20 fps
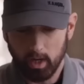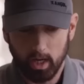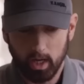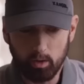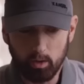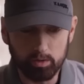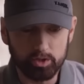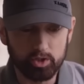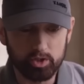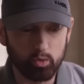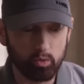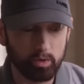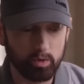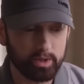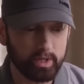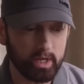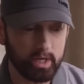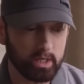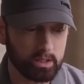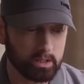et qu'il
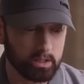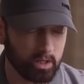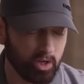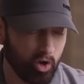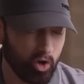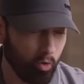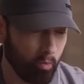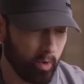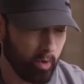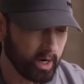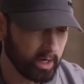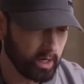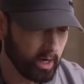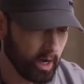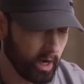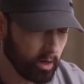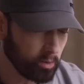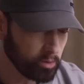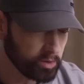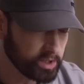mûrissait à la fois
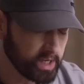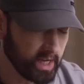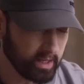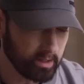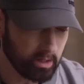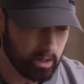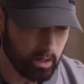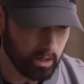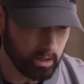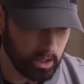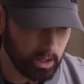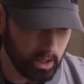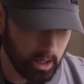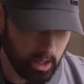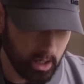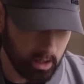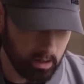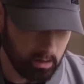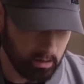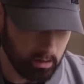personnellement et
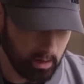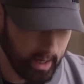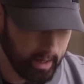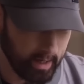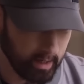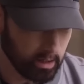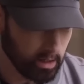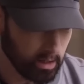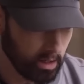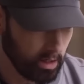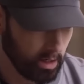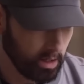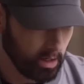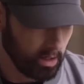artistiquement,